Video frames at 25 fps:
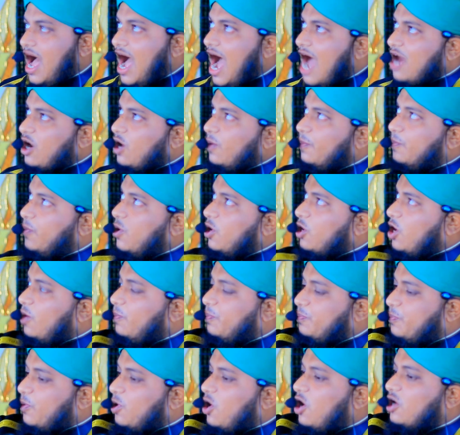আরো বড়
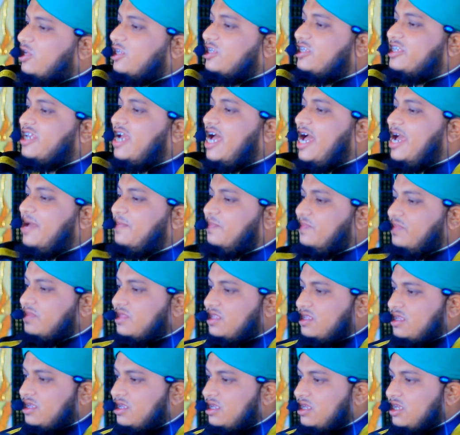পথ চাই
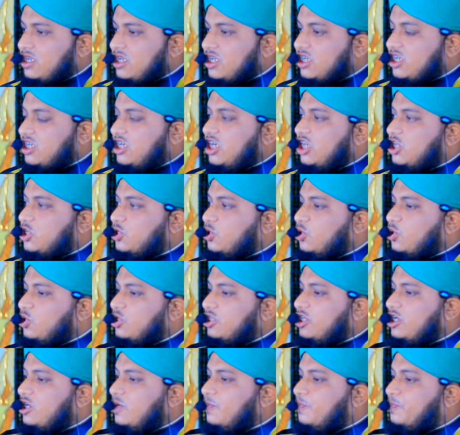
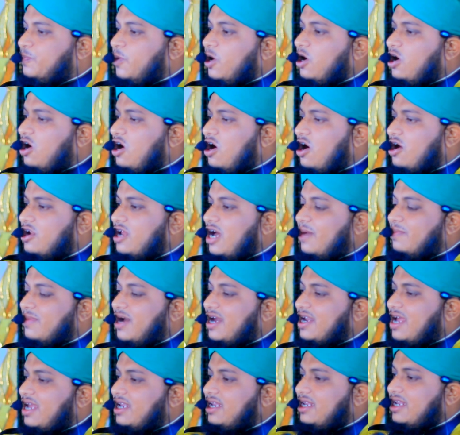কিছুদিন পর
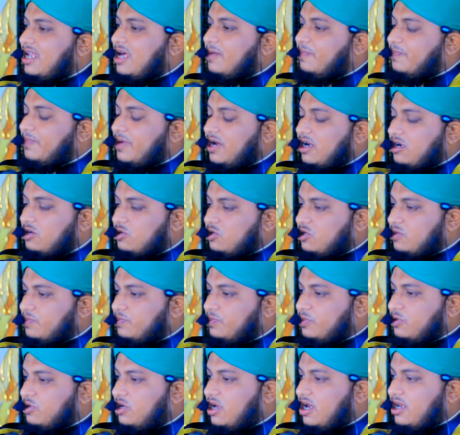আমার আল্লাহ পাক
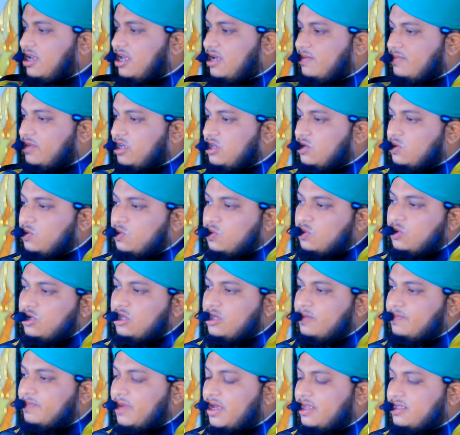রব্বুল আলমিন
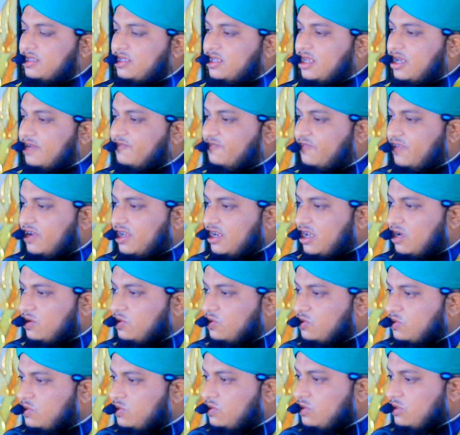ওই বান্দা
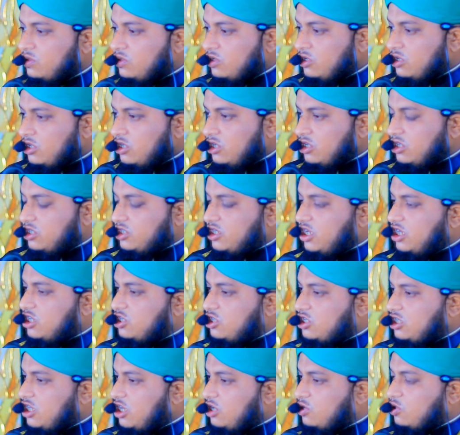ফেরাউন সে
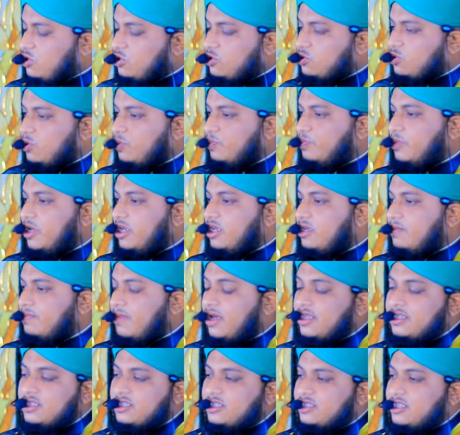যেহেতু
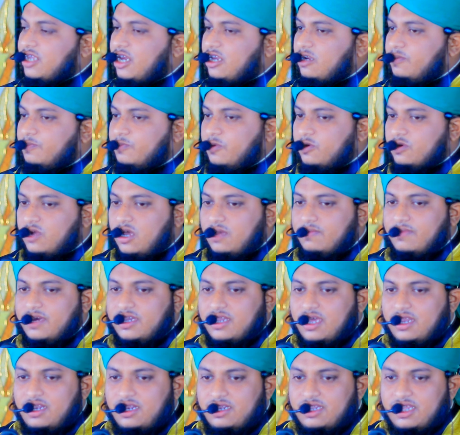বেঈমান তারপর
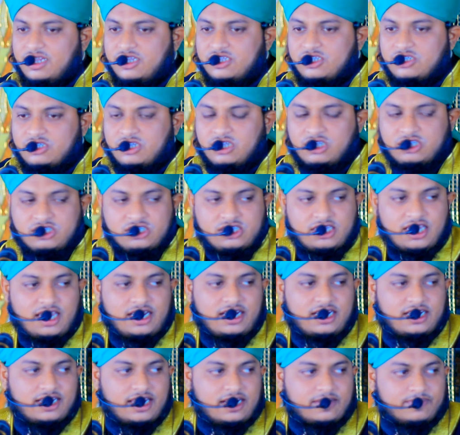আমার আল্লাহর সৃষ্টি
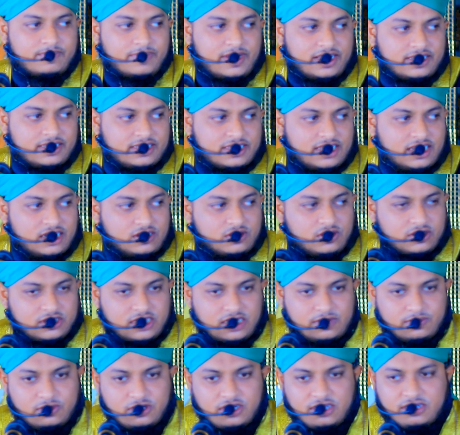আল্লাহর বান্দা
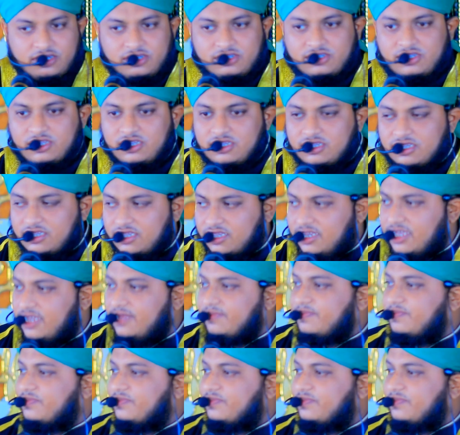কথা বলেন ঠিক কিনা